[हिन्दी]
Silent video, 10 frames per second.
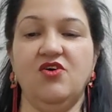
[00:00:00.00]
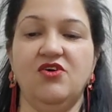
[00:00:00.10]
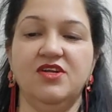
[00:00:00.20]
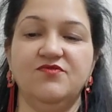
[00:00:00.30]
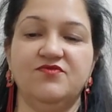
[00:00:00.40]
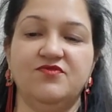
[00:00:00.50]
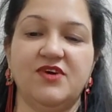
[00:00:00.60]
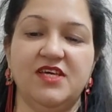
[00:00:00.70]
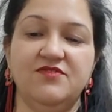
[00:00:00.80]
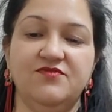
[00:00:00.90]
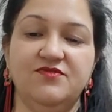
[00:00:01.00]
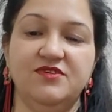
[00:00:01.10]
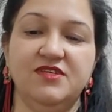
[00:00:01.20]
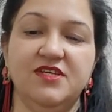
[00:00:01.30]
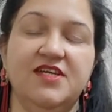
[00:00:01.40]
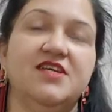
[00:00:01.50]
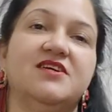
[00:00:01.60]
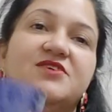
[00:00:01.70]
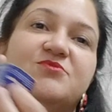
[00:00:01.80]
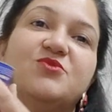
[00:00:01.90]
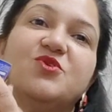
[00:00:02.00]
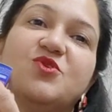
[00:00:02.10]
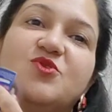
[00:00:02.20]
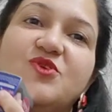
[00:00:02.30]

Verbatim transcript: और फाइव या ग्लो